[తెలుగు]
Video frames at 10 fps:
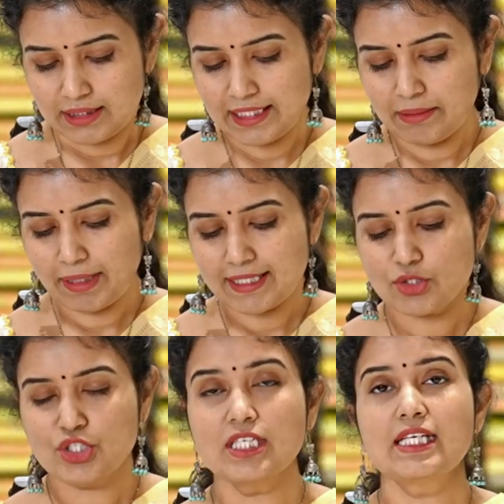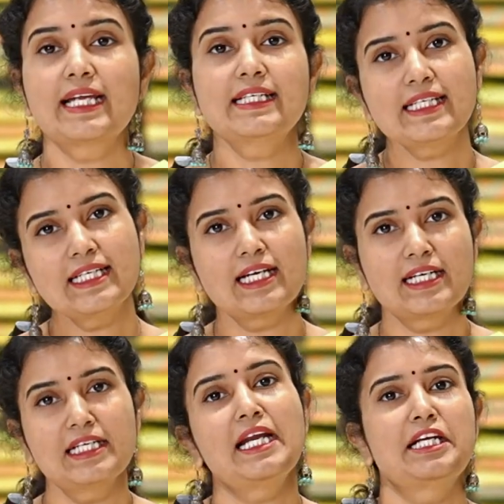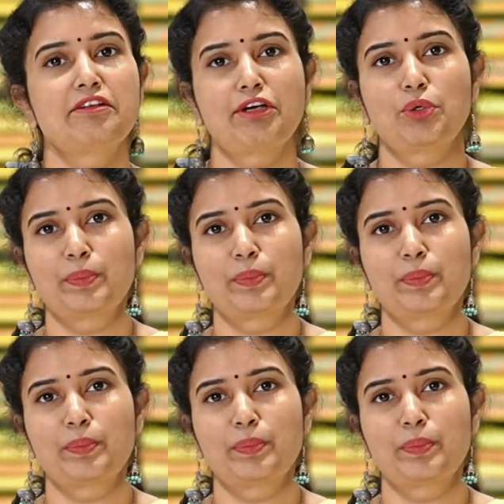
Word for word: దీని ప్రైస్ వచ్చి నైన్టీన్ హండ్రెడ్ అండ్ నైంటీ ఫైవ్